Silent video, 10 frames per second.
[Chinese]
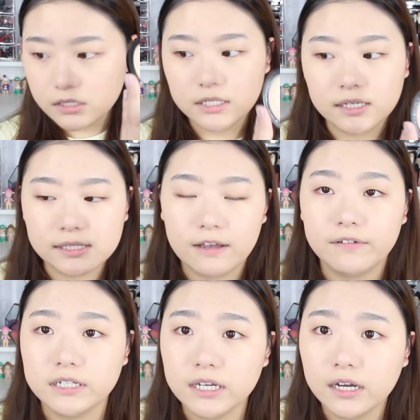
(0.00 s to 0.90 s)
这个散
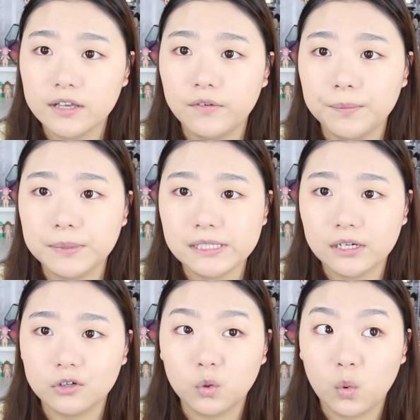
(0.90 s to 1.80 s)
粉，这个因为毕
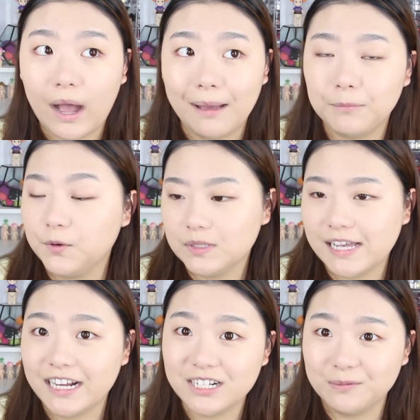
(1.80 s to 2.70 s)
竟我还没有
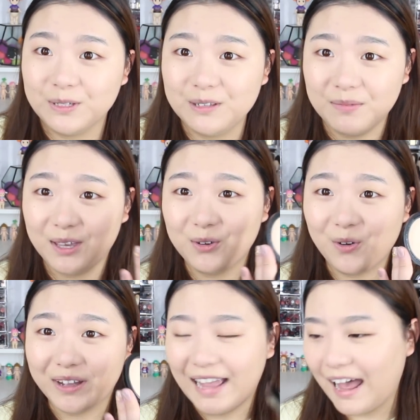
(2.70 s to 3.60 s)
在视频里面
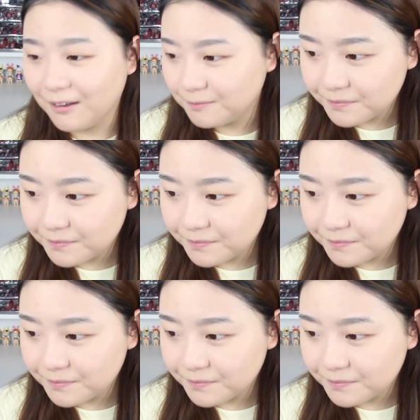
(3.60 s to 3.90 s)
用过它。